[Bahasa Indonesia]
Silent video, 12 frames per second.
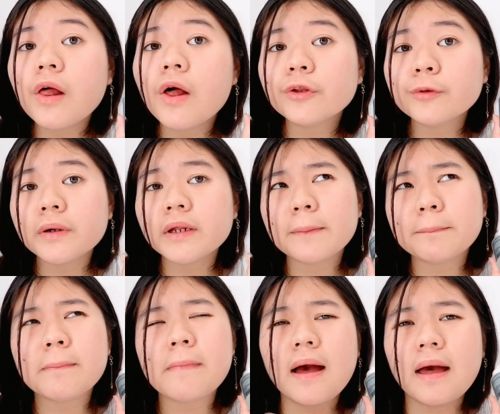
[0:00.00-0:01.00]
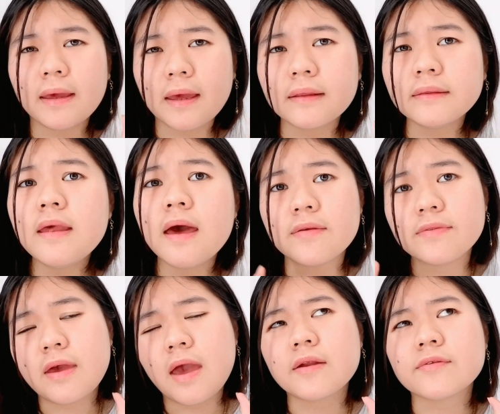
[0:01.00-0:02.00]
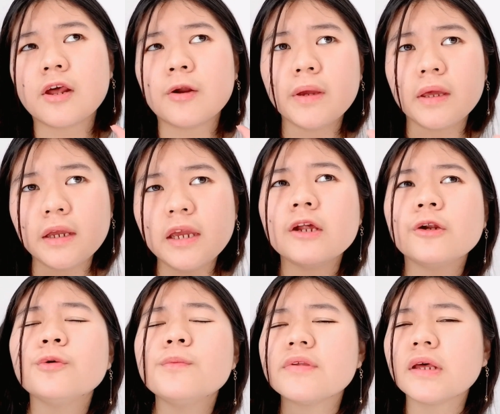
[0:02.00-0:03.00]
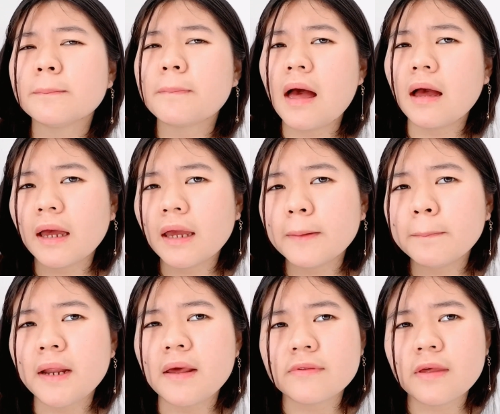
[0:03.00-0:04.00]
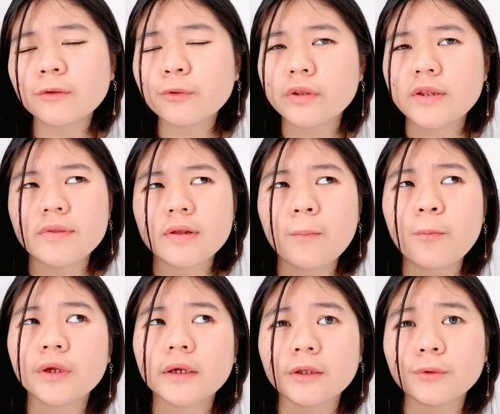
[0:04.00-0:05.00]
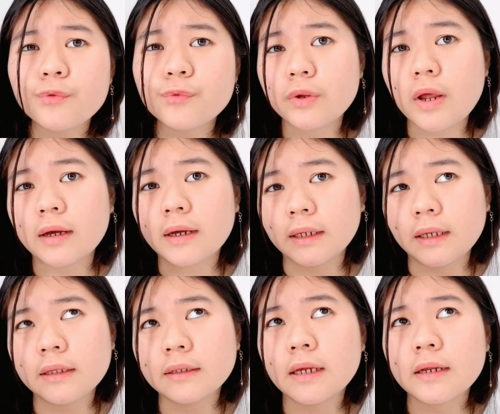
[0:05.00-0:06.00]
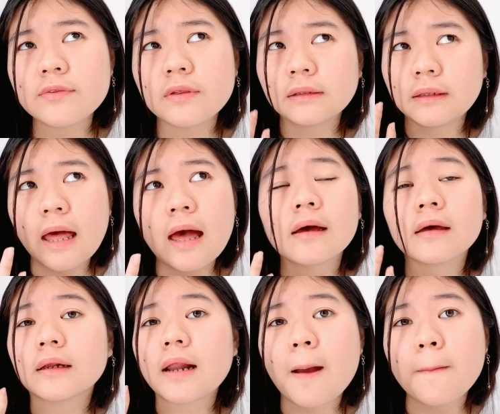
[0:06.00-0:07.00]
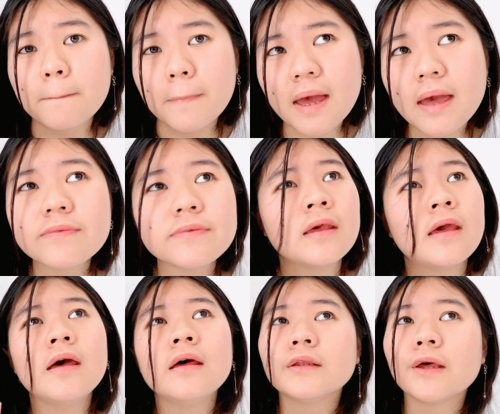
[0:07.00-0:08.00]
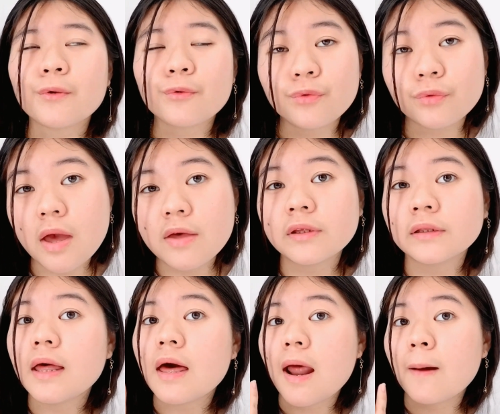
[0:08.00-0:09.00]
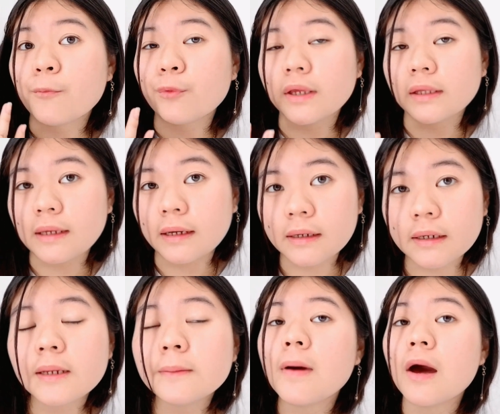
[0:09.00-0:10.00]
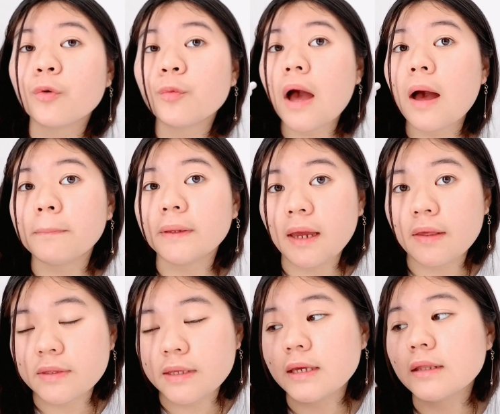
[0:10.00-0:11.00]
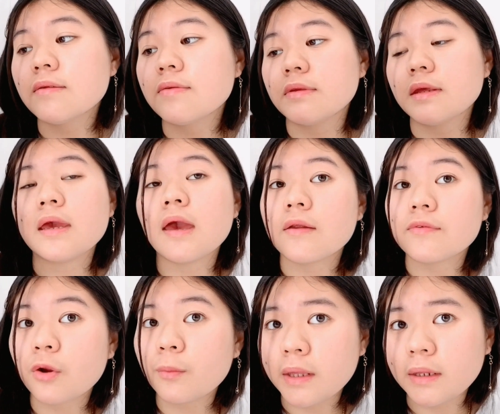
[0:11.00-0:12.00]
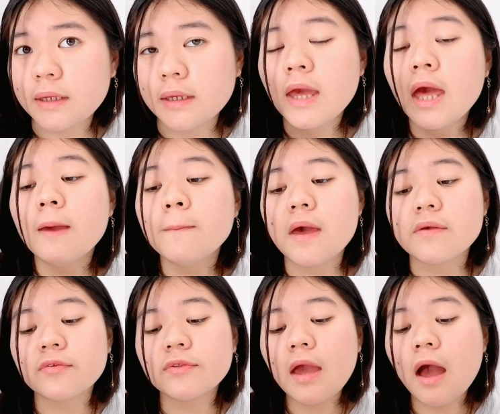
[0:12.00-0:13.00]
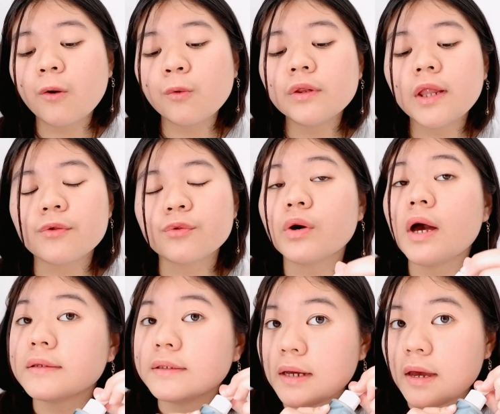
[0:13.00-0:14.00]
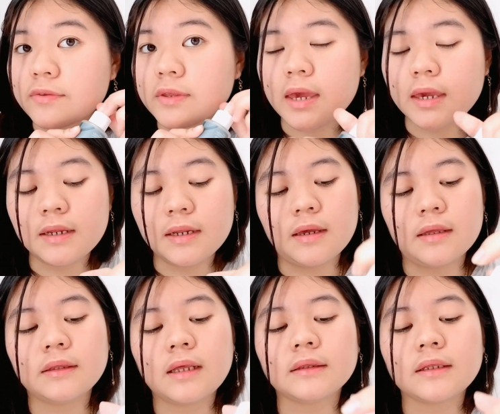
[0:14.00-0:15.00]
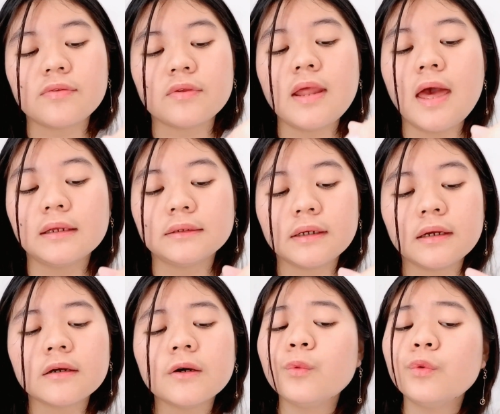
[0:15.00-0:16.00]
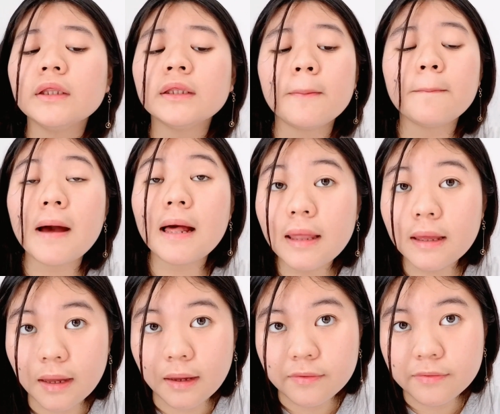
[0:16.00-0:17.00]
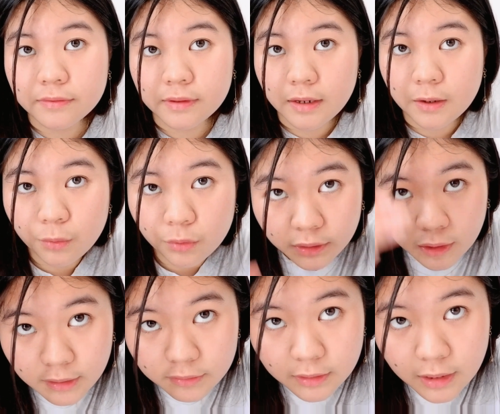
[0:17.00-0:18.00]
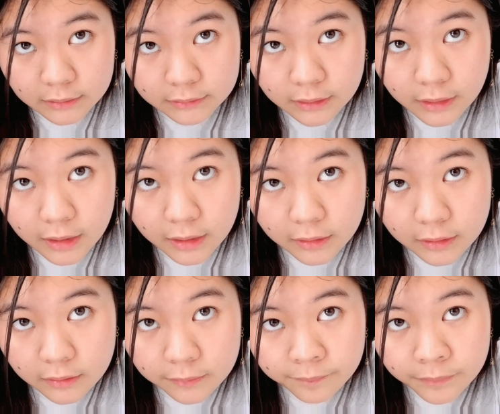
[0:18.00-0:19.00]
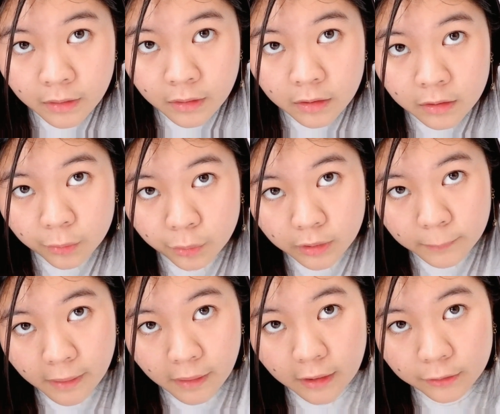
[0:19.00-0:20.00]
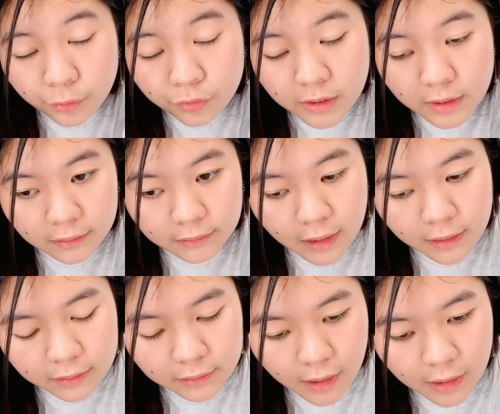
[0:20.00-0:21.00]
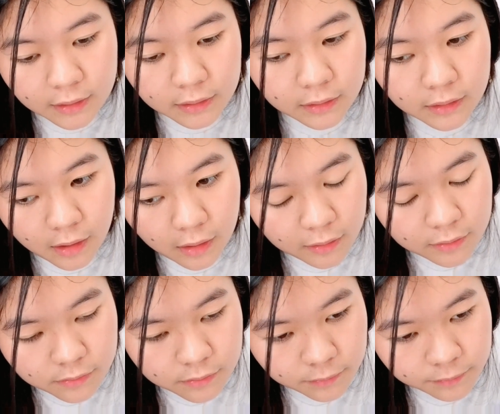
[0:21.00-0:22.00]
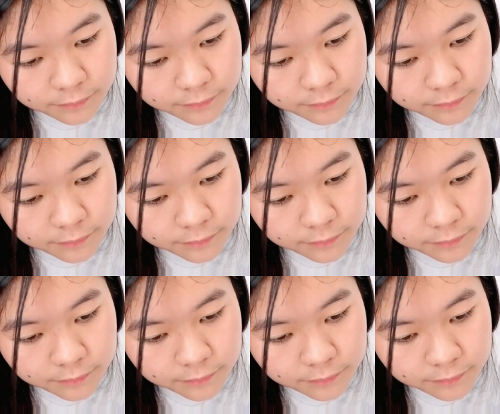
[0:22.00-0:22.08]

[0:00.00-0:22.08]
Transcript: kalau untuk mengenai pemakaian dari si hair serum ini, itu tuh bisa dipakai pada saat kondisi rambut kita tuh sudah kering. Jadi setelah keramas, terus juga setelah rambut kita kering, baru aplikasiin si hair serum ini. Biasa sih aku langsung aja guys kayak gini nih, tetesin aja ke kulit kepala guys. Jadi aku tetesin aja kayak gini ke kulit kepala, terus diratain kayak gini guys.